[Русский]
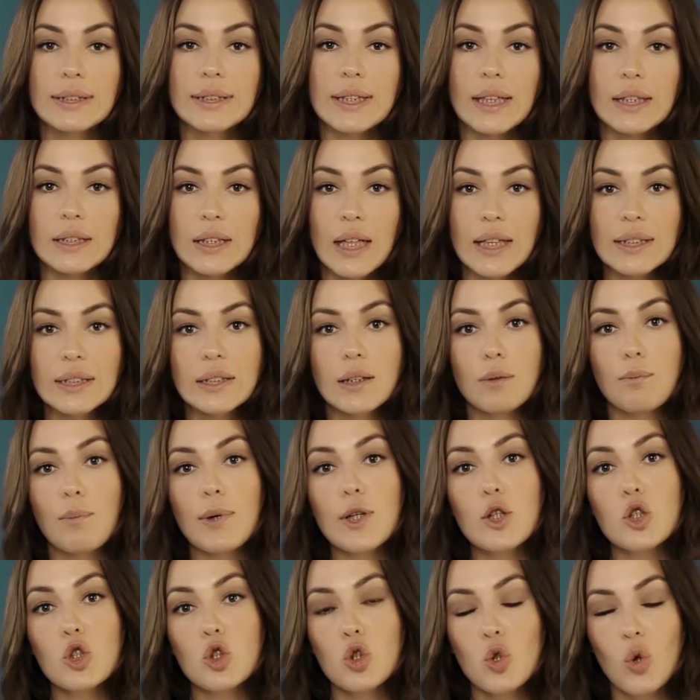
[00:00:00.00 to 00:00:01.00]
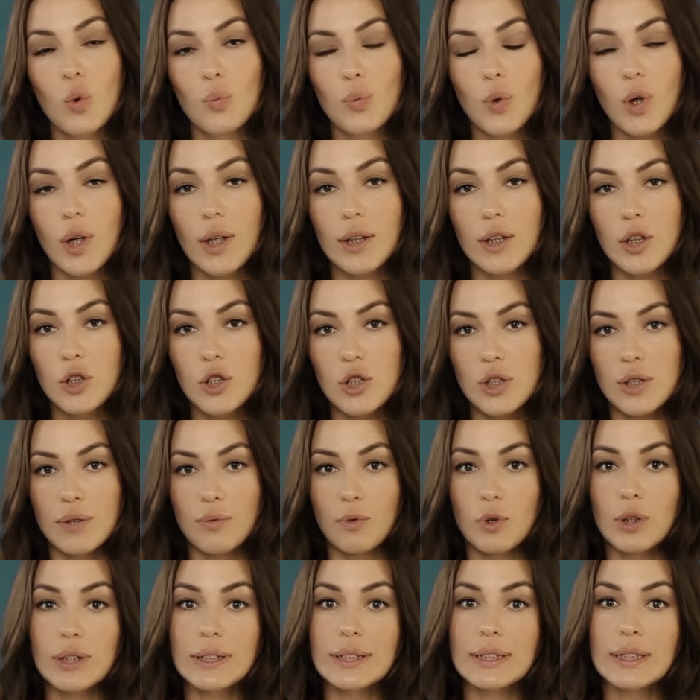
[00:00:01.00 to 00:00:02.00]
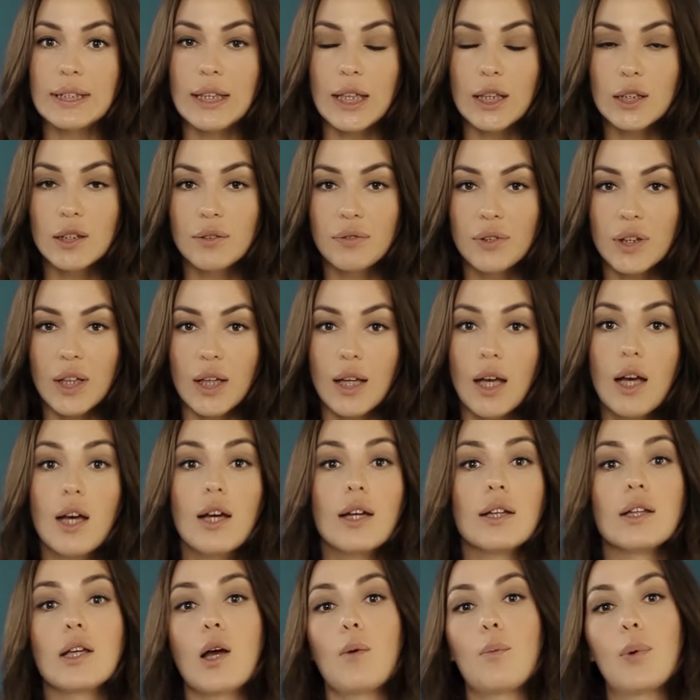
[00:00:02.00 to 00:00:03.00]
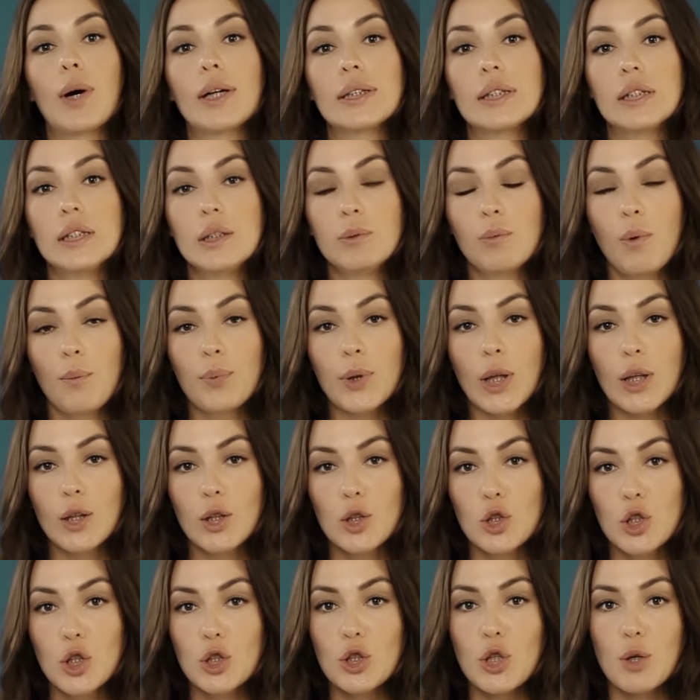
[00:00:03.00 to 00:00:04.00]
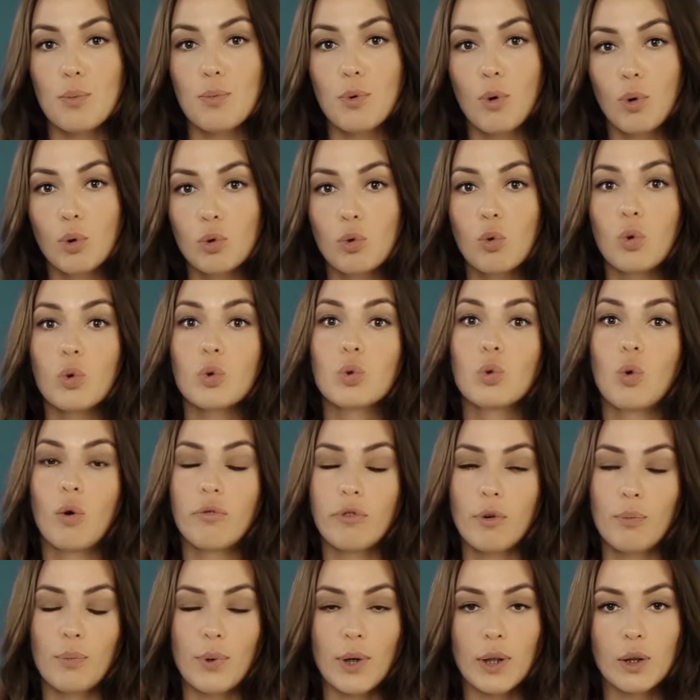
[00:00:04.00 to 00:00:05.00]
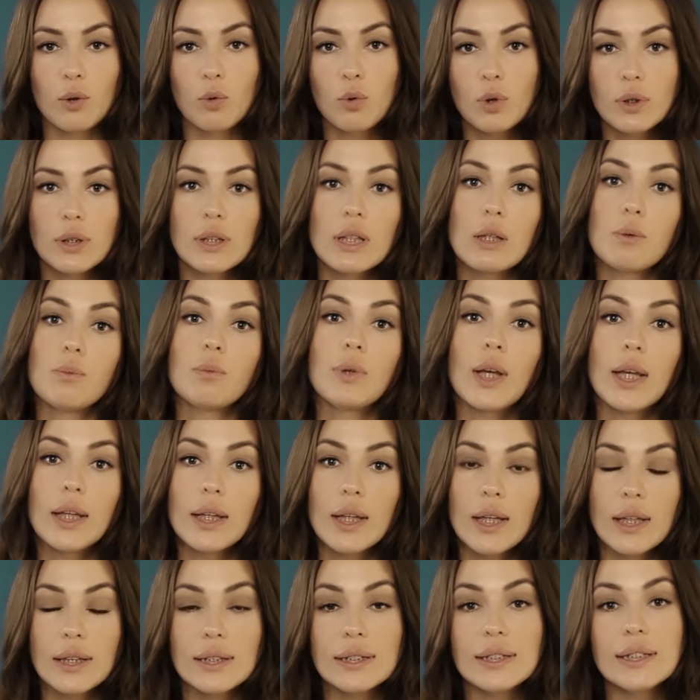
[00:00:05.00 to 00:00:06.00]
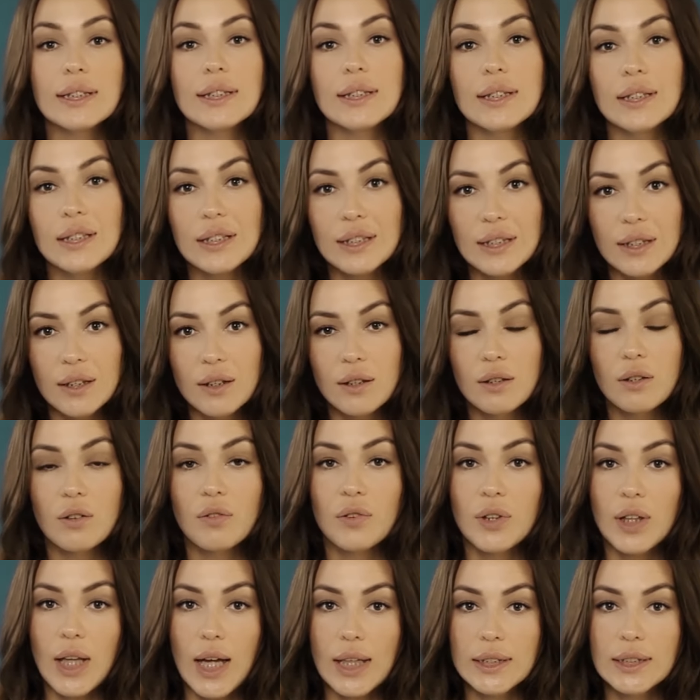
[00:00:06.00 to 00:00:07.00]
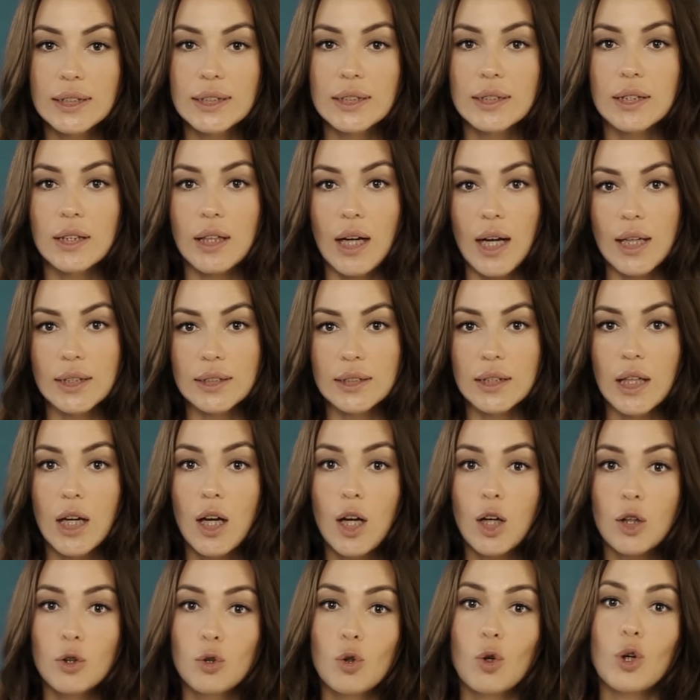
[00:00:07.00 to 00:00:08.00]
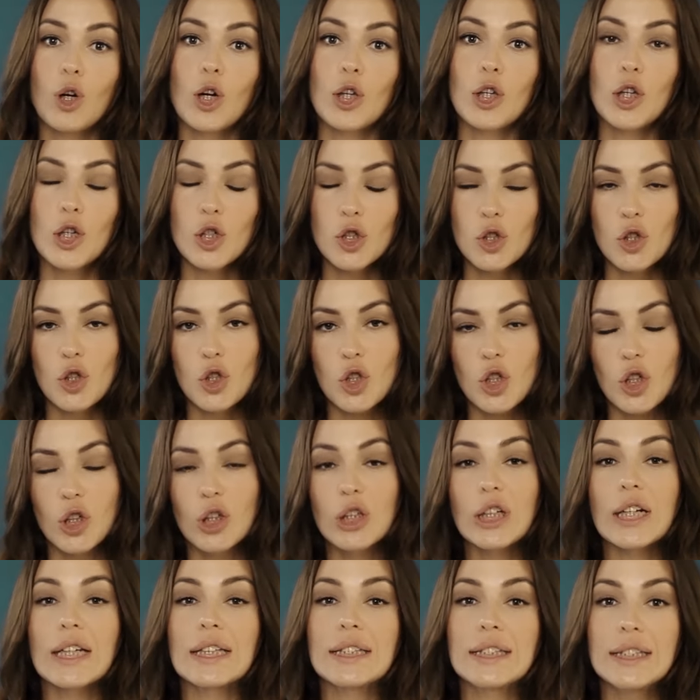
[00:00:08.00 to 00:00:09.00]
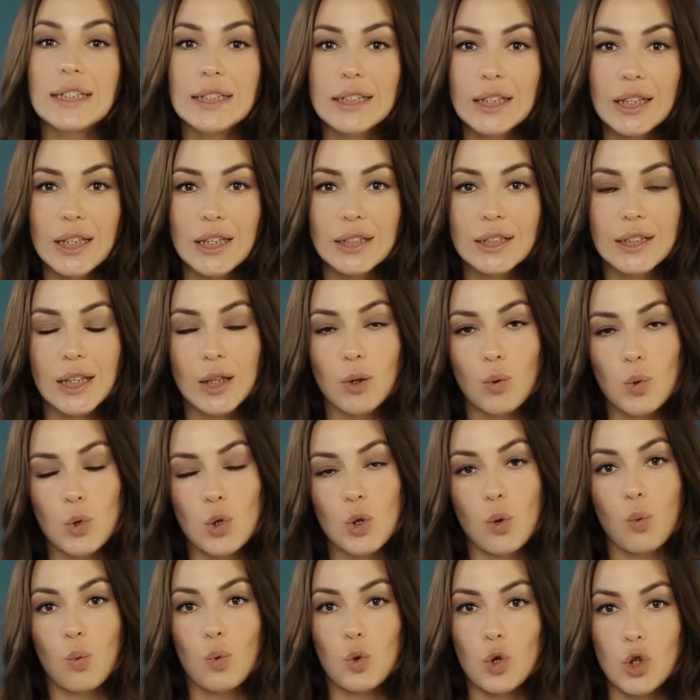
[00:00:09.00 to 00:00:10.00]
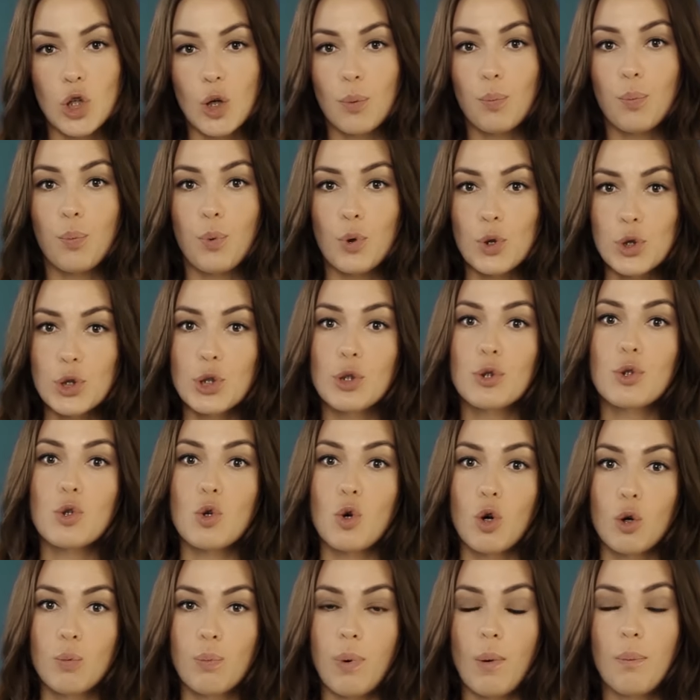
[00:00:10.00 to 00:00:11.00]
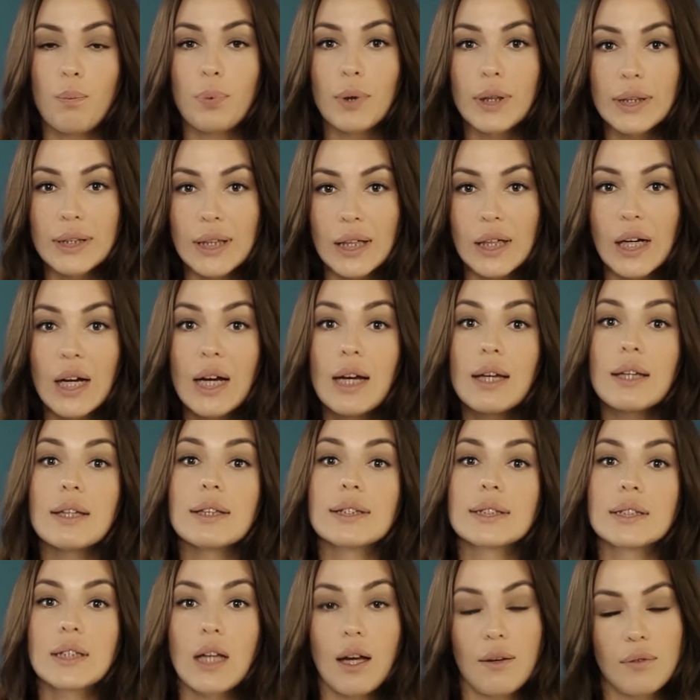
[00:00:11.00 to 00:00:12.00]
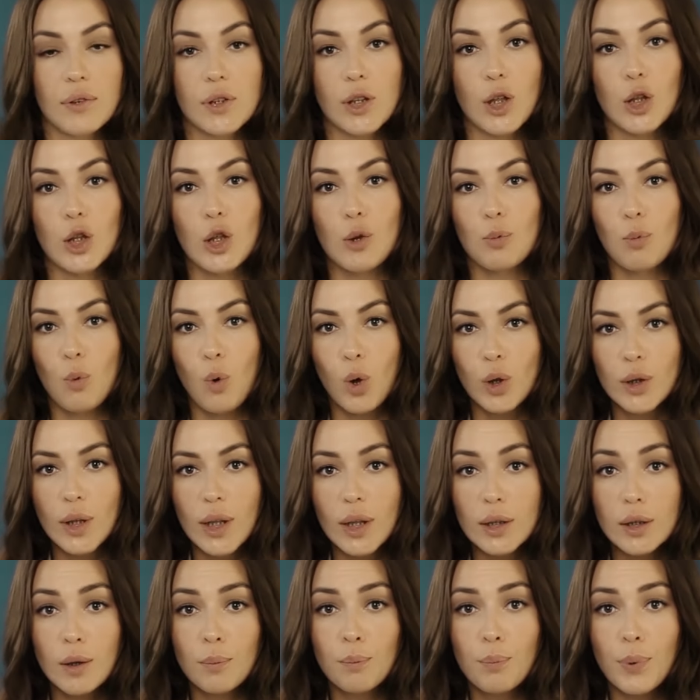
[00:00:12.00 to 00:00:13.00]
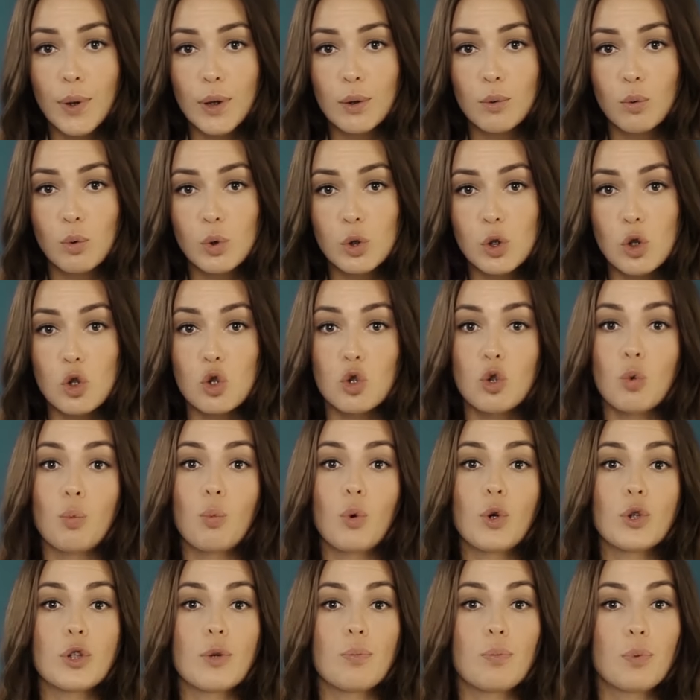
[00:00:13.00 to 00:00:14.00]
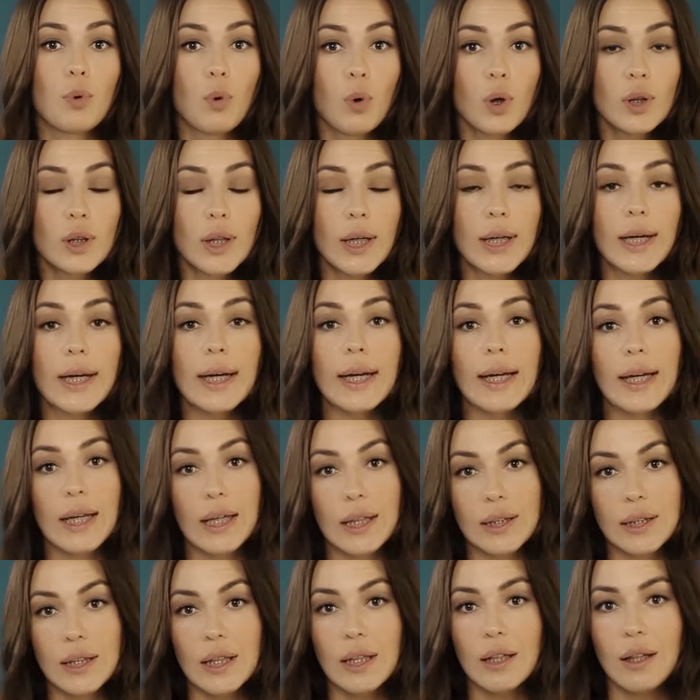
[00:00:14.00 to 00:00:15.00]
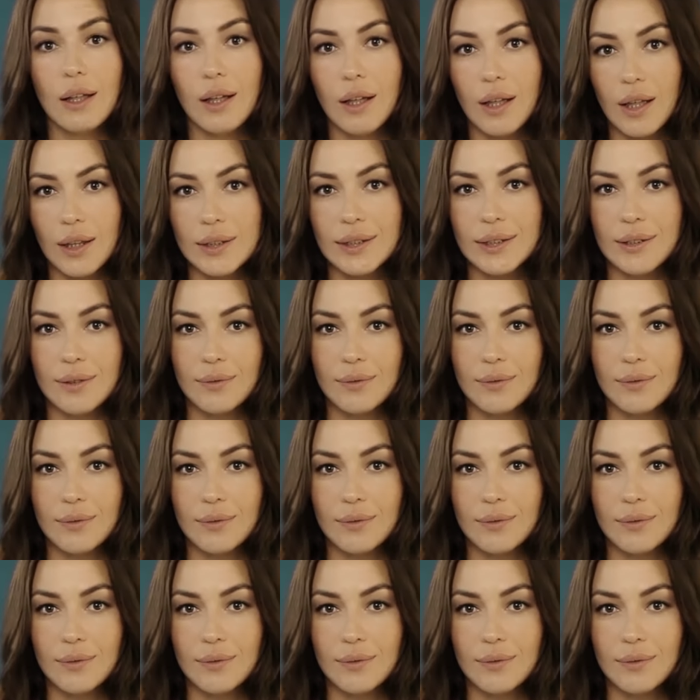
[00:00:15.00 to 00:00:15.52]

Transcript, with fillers: Согласно большому количеству исследований, необходимо предложить ребенку новый продукт не менее 10-12 раз. Но, конечно же, родители сдаются уже после трех попыток и ставят клеймо на этом продукте, что мой ребенок это не ест.